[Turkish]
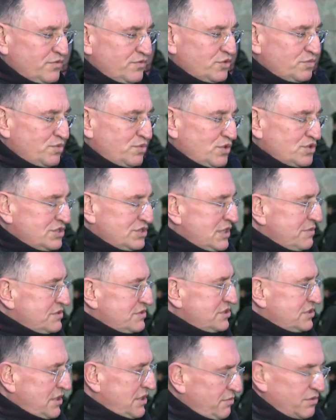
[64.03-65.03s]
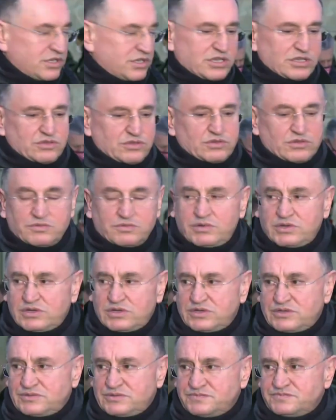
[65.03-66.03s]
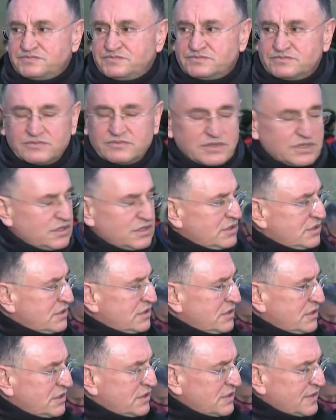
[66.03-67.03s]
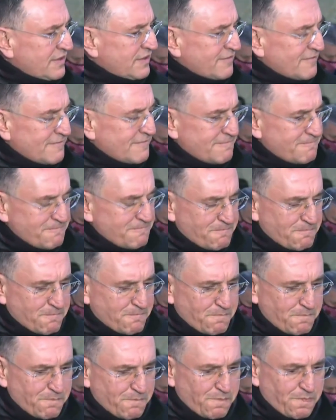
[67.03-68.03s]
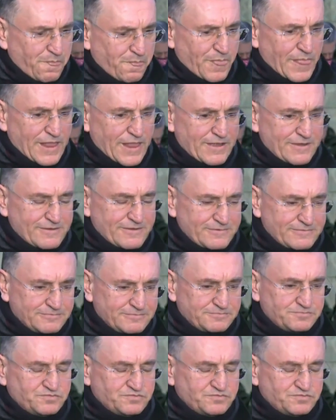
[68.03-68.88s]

futbolcularımızı tebrik ediyorum. Başkanım bu Penza 19 maç e, 15 gol.